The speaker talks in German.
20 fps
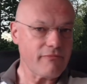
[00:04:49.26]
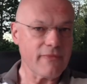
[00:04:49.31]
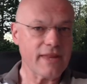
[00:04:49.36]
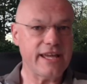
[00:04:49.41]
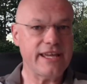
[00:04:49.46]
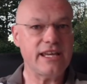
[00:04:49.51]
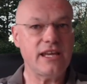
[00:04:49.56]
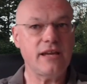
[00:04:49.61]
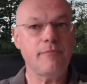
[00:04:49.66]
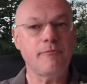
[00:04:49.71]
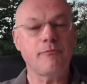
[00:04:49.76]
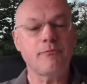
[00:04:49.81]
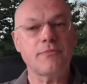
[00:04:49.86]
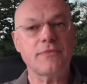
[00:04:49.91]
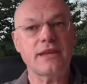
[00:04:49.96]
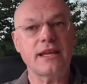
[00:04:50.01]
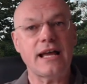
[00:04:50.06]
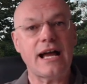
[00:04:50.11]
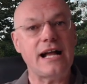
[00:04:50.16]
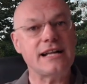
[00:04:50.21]
eben
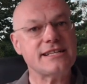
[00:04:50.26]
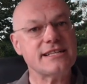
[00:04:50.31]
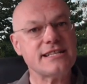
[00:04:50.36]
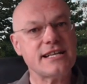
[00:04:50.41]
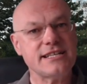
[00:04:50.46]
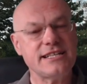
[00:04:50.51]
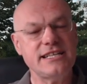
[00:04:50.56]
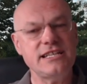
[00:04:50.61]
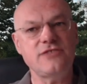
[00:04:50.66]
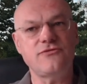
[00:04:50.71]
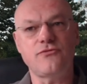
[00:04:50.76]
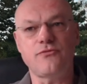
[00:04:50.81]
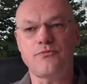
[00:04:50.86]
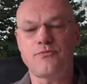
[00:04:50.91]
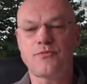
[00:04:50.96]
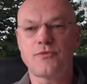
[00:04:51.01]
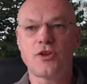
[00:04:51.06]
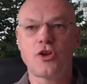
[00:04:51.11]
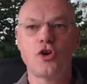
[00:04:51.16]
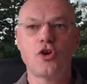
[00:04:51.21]
Alternativen.
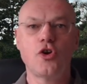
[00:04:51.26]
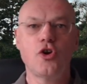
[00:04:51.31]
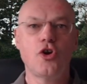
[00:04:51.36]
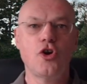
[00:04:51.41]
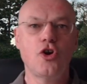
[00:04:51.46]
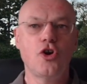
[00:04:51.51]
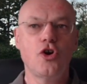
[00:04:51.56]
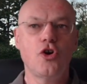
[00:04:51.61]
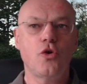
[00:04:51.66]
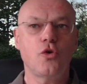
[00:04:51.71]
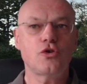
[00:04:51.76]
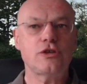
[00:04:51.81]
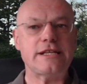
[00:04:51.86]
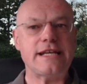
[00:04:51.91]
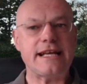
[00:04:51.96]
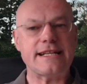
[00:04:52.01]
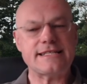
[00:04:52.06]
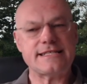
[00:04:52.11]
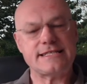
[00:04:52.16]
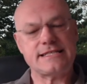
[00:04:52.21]
Und
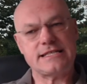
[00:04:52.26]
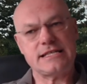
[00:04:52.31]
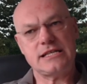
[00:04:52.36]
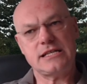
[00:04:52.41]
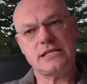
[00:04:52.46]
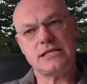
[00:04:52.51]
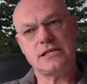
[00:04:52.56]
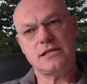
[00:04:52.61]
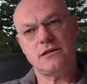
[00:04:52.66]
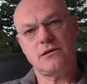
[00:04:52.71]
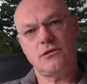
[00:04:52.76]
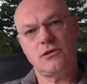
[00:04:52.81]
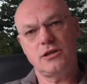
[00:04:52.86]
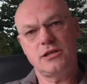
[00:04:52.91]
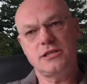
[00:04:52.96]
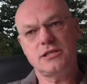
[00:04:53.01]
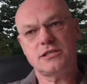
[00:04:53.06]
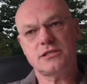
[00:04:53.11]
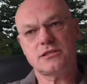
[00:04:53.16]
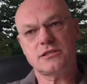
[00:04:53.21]
jetzt
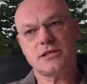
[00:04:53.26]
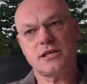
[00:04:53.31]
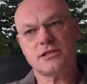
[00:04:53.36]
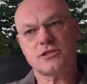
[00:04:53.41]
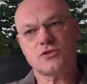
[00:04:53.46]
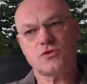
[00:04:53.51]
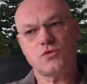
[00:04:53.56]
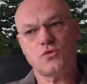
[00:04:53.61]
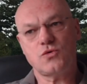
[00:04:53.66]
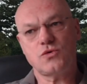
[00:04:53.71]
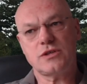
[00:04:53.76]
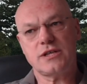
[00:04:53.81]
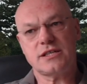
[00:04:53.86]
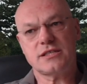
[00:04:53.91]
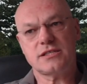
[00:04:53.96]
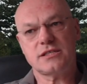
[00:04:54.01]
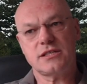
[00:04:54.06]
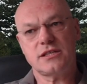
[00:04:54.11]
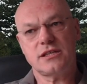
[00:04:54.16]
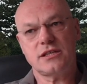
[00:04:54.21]
ist das so,
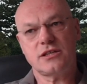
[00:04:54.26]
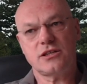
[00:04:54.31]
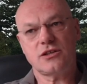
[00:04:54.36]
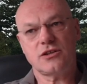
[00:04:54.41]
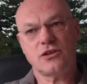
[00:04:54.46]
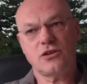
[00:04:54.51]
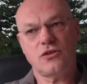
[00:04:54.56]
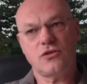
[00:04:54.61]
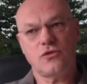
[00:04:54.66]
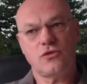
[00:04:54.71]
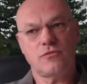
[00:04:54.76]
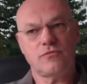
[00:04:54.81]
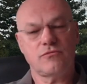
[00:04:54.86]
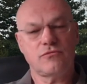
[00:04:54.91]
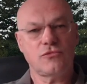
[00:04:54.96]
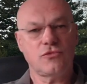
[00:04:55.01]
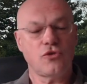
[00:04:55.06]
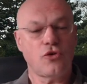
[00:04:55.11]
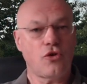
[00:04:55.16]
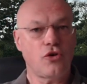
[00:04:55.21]
dass sich
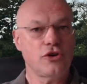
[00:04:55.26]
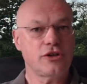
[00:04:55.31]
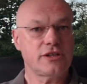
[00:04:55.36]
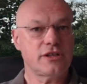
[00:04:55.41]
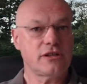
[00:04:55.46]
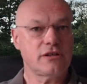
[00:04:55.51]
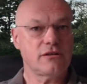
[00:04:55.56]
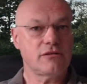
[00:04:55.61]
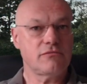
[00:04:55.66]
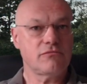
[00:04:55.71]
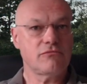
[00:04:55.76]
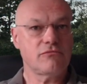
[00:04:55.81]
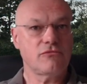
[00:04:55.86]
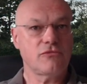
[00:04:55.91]
ähm, Leute,